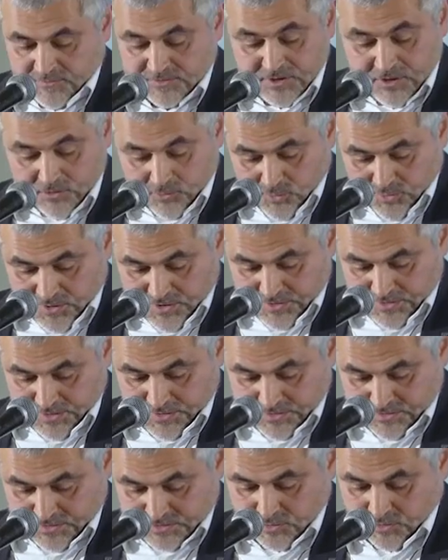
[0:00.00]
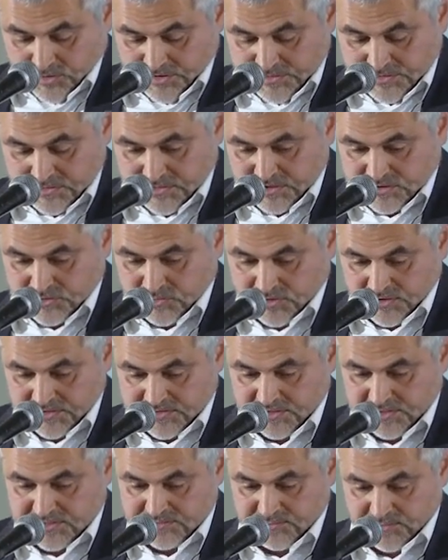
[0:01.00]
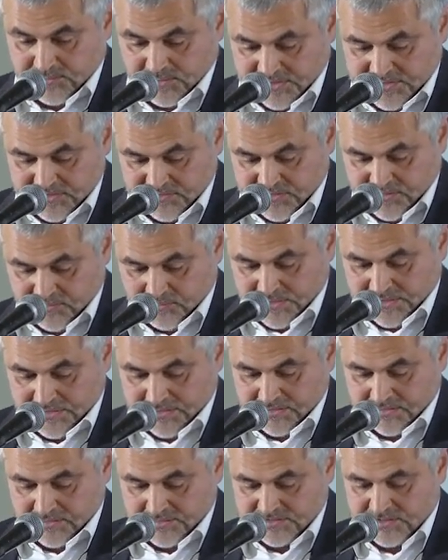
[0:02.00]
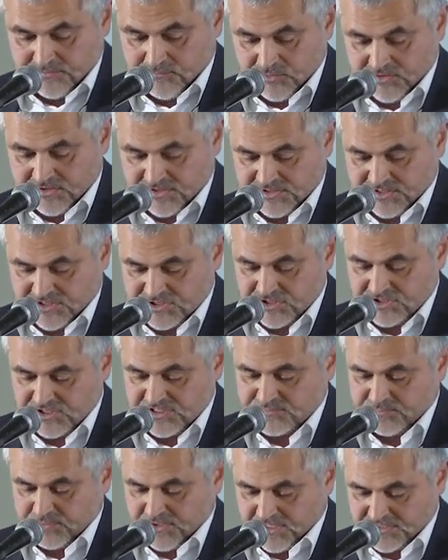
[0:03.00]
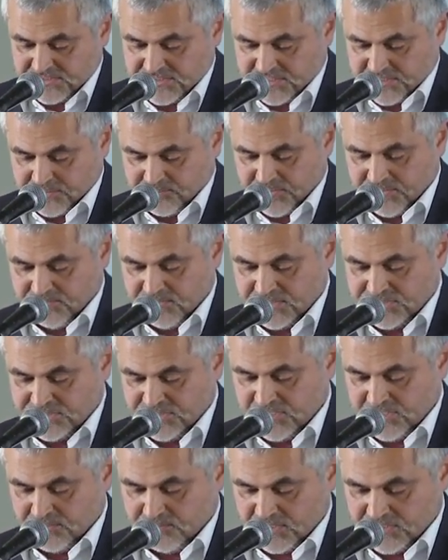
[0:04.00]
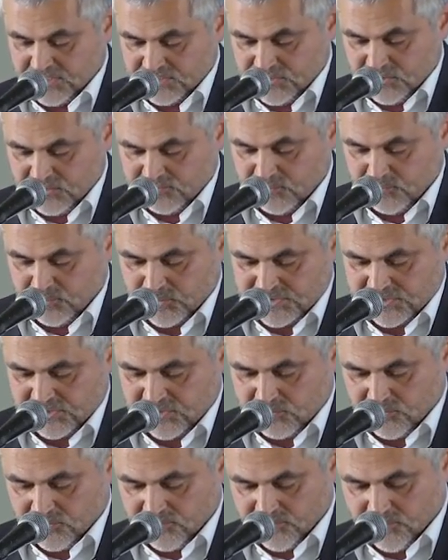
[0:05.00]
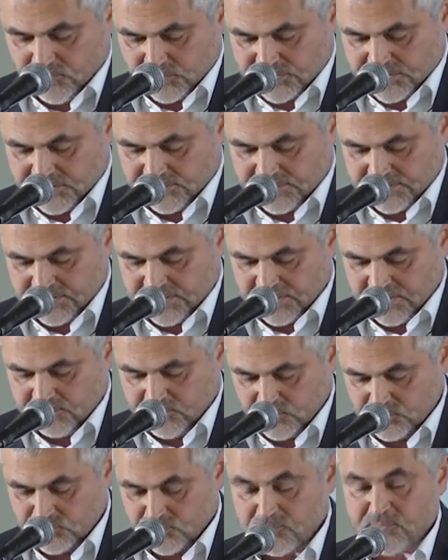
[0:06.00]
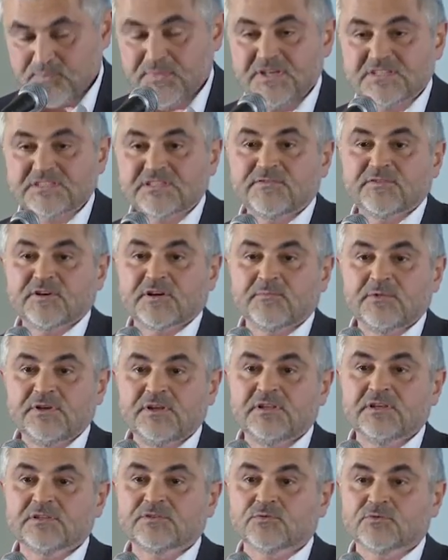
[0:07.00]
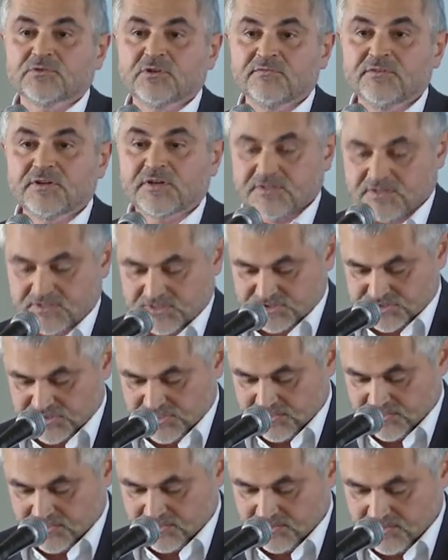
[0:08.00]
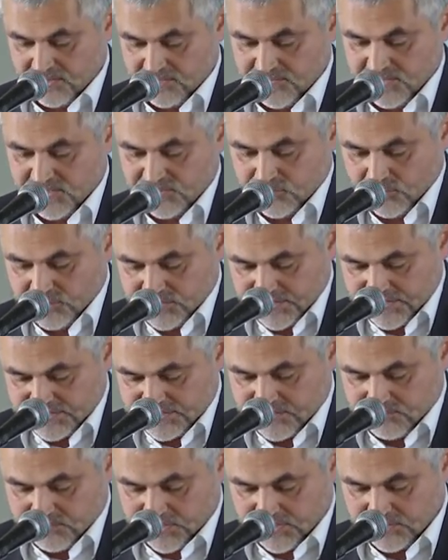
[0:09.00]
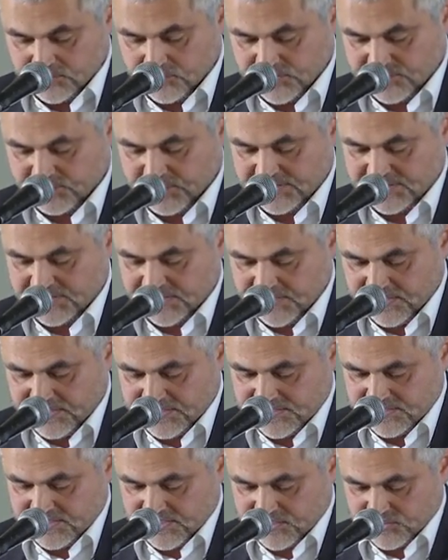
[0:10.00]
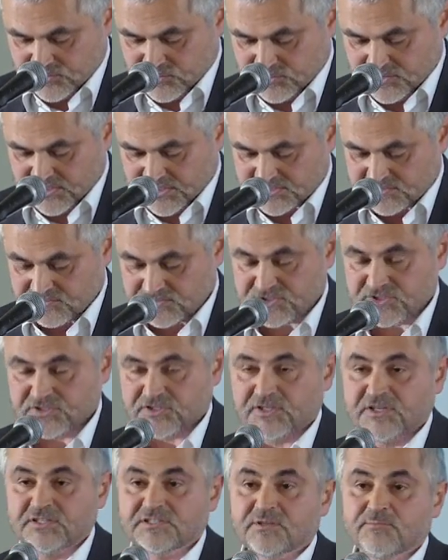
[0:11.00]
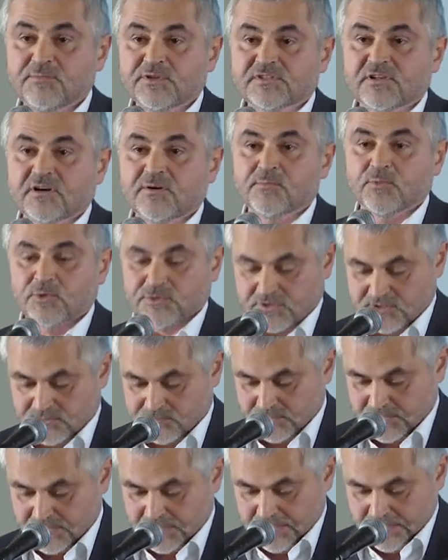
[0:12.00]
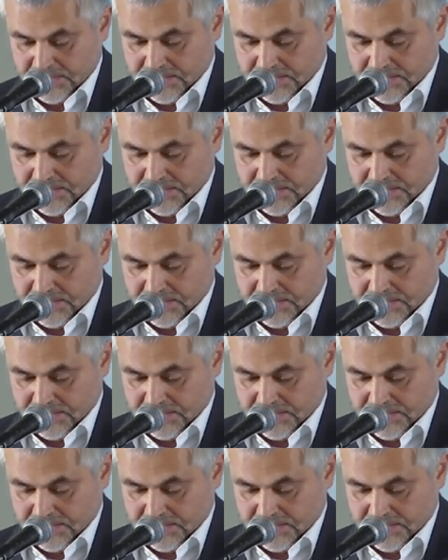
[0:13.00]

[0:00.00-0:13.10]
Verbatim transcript: Второе, что, на что хотелось бы обратить внимание. Сегодня сложилась практика привлечения молодых выпускников вузов на работу без оформления трудовых отношений. В результате молодой специалист для государства считается безработным